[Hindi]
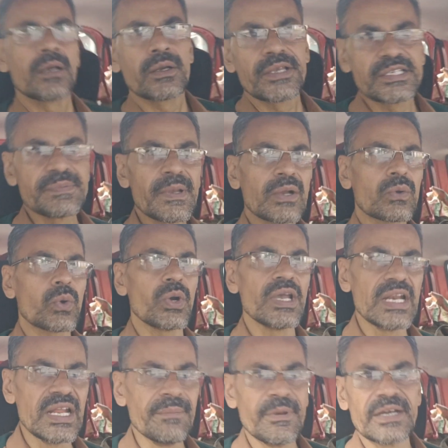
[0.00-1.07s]
इसमें कोई
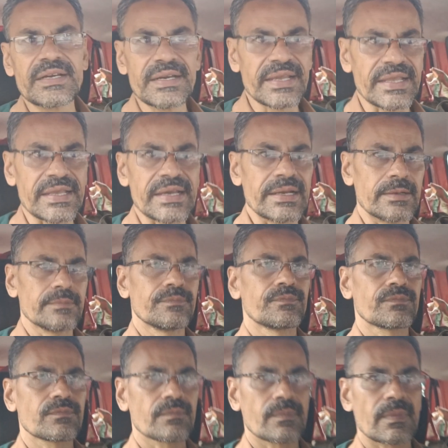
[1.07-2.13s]
लिमिट नहीं है
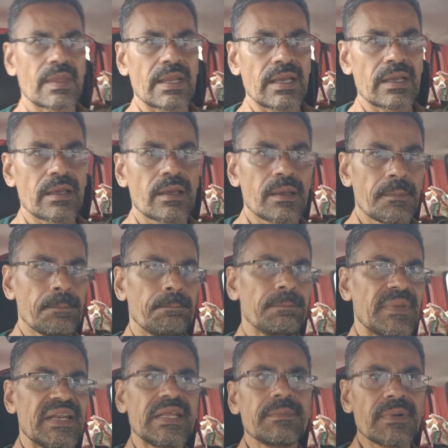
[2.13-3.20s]

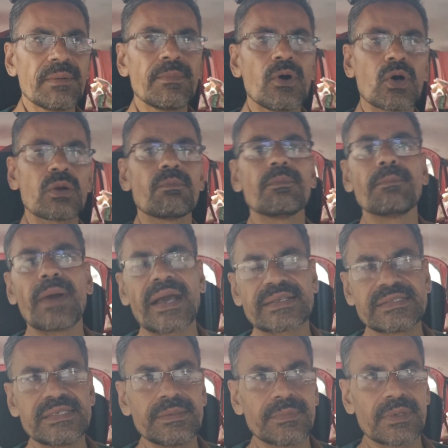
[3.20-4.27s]
मिनिमम और
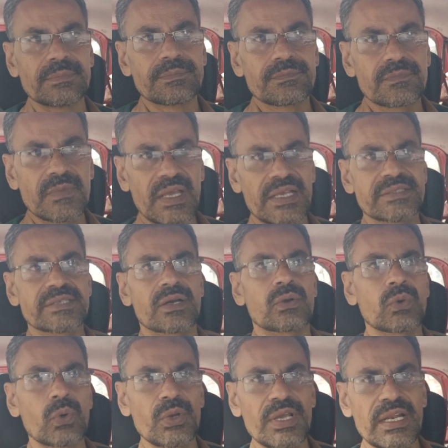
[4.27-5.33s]
मैक्सिमम ऐसा
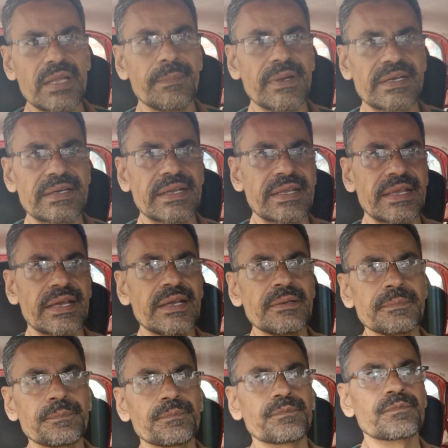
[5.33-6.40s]
कोई लिमिट नहीं है
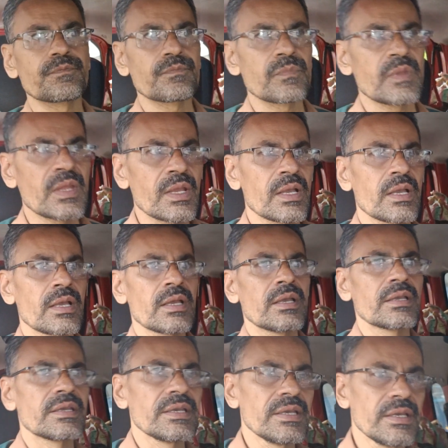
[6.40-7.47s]

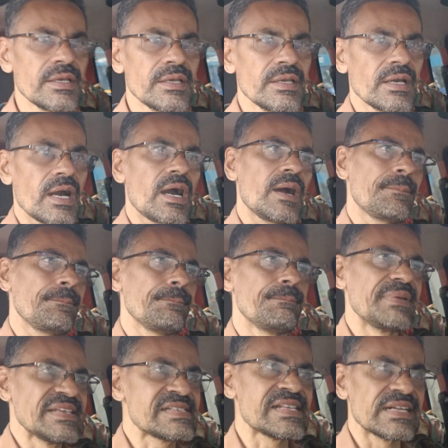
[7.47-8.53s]
कि आप
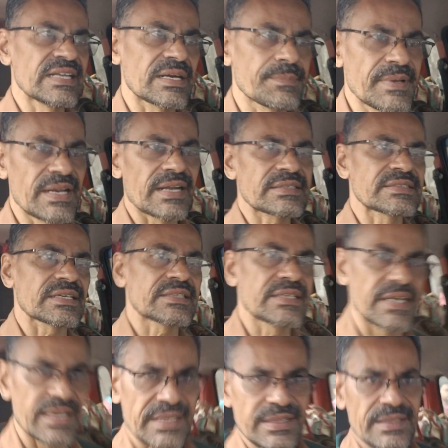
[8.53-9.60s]
20 लीटर भी रख सकते